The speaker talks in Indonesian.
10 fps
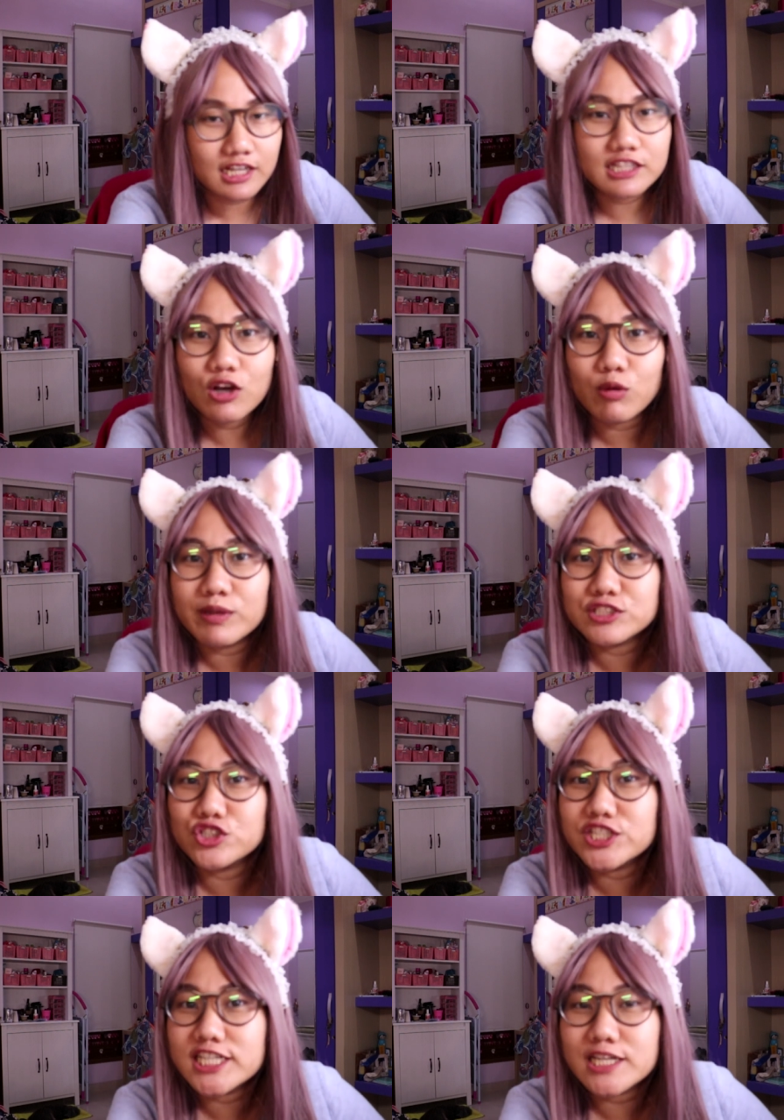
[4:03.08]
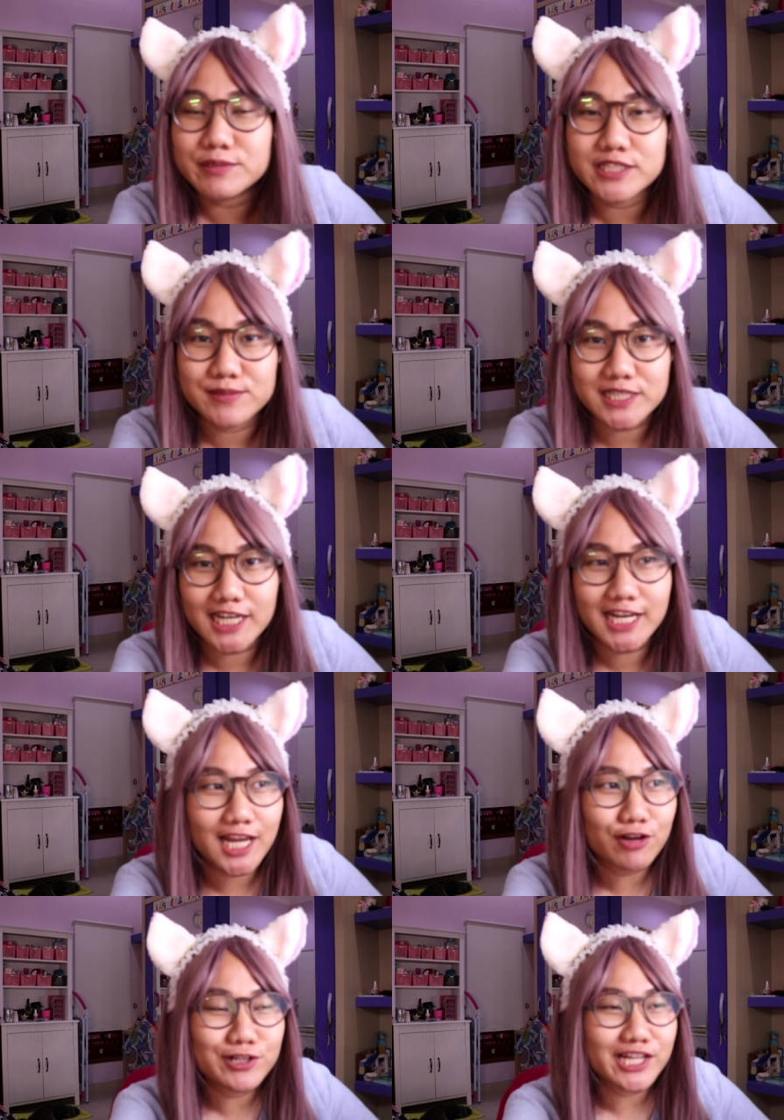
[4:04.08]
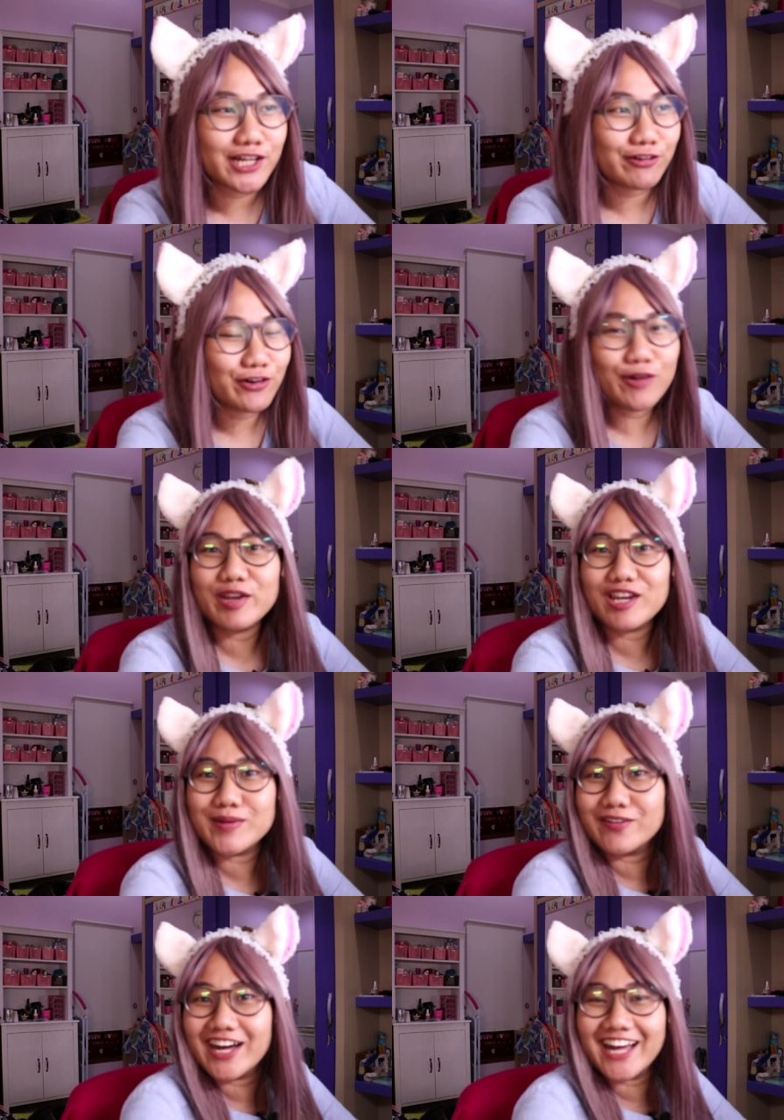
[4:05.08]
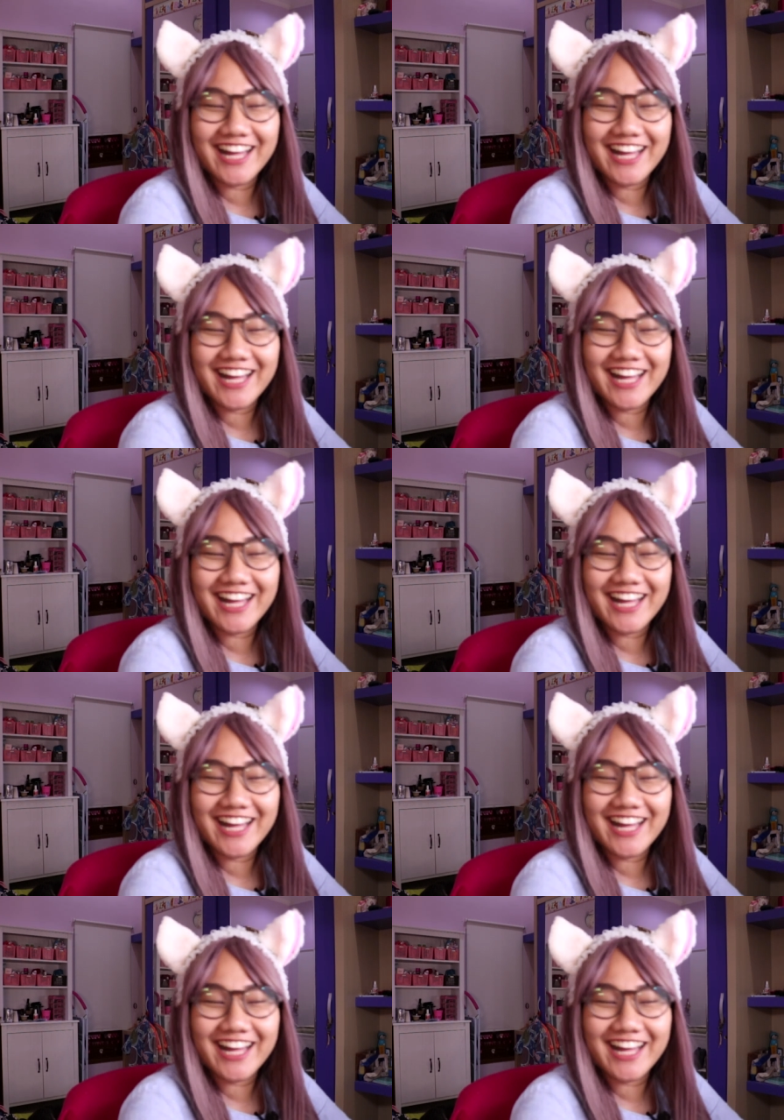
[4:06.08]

Nggak tahu bahasa Indonesia apa capitan. Aku nggak tahu. Komen di bawah.